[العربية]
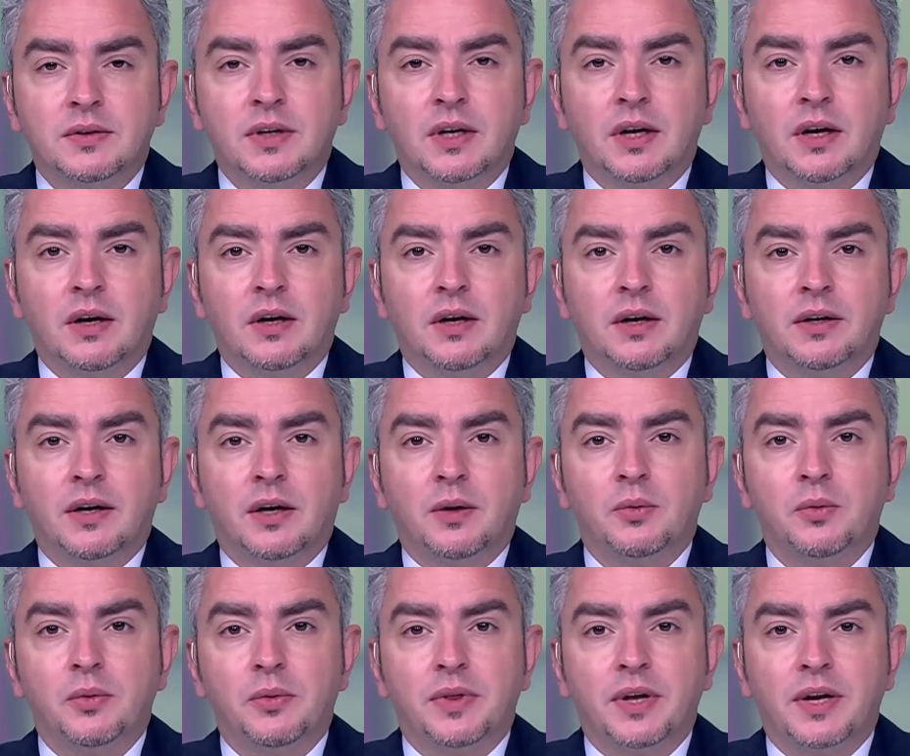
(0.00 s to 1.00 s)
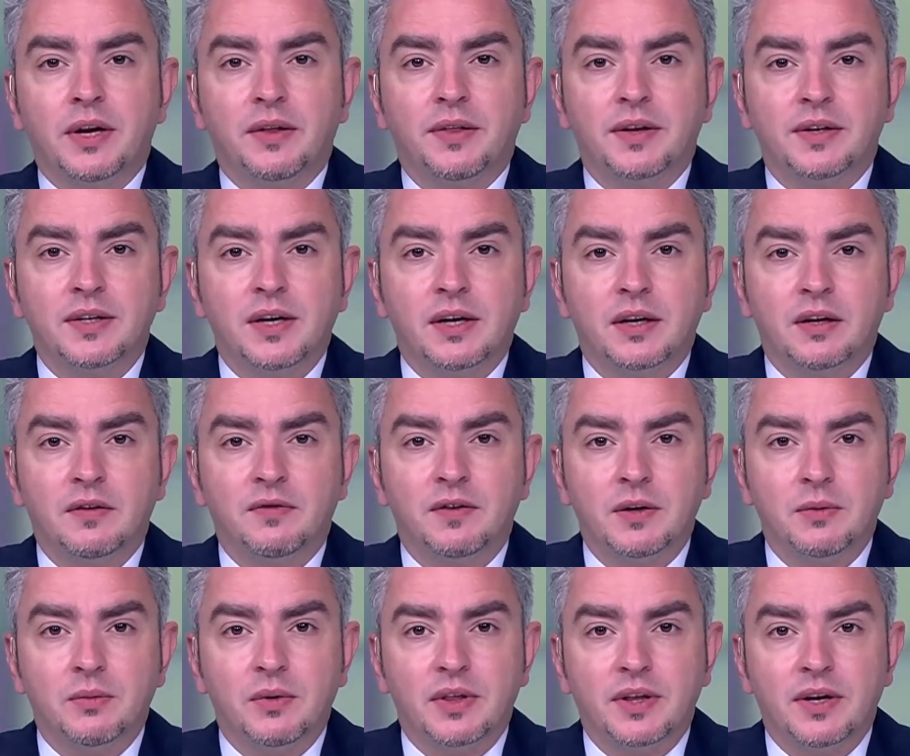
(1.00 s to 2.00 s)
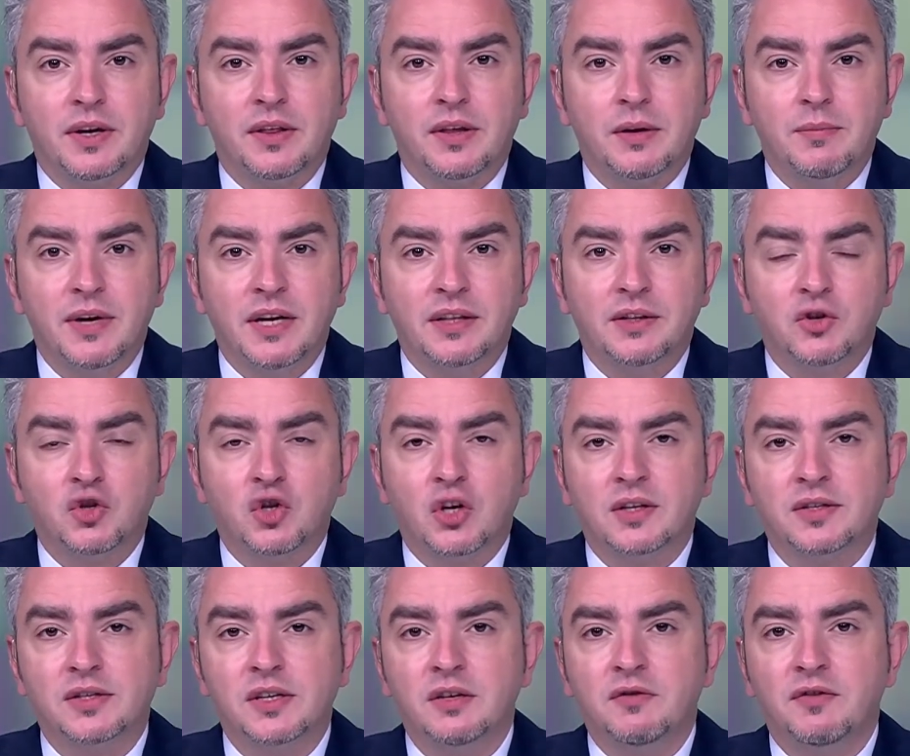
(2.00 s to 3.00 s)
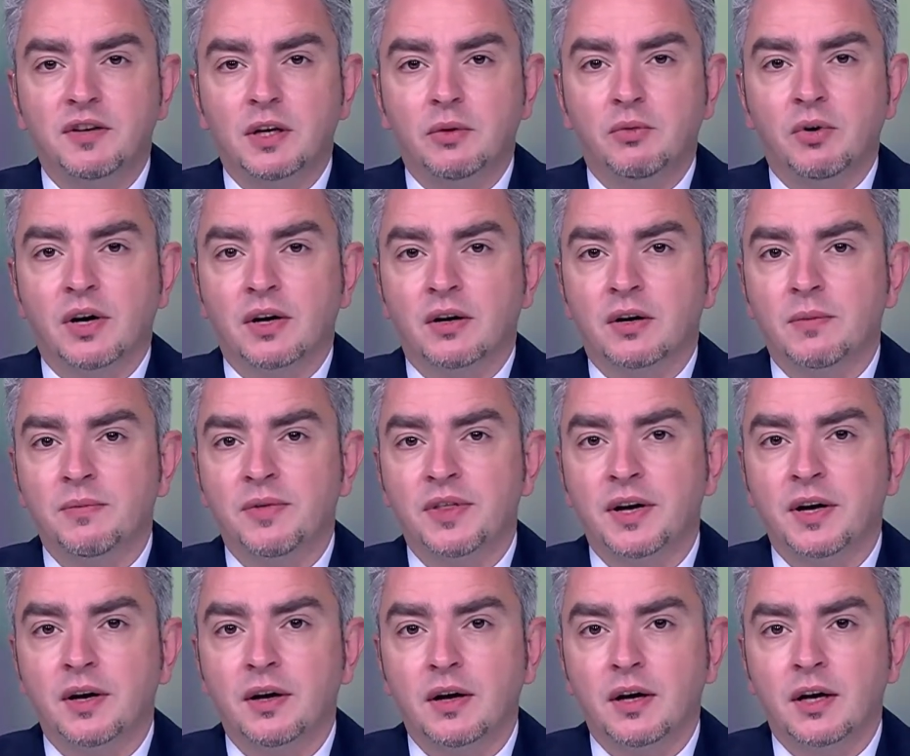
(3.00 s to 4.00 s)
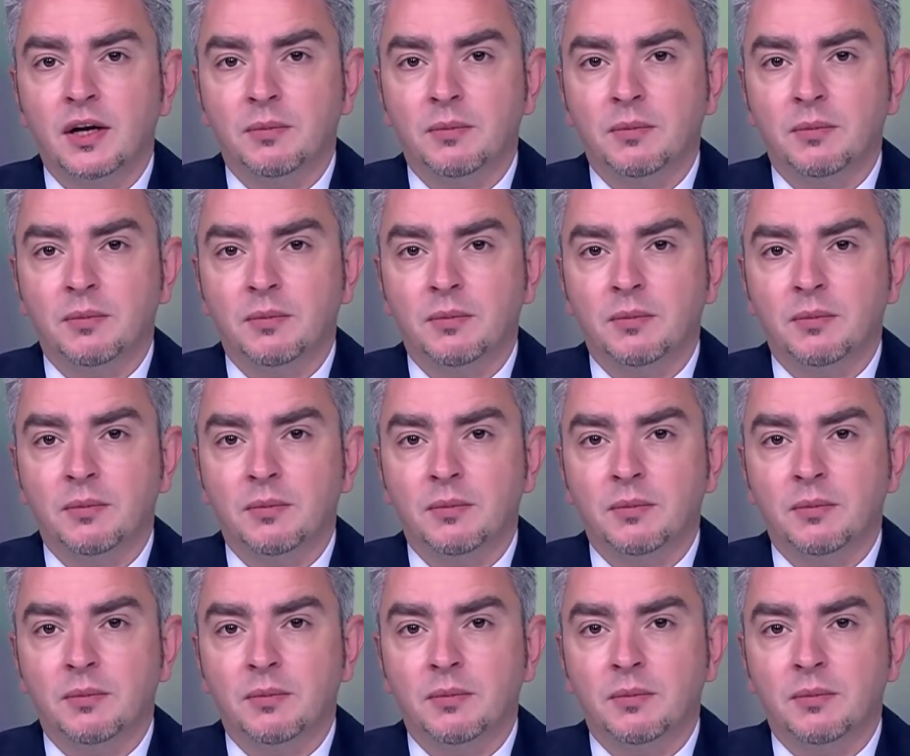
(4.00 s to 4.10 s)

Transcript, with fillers: تلقى نحو 3300 شخص في لواء الرمثة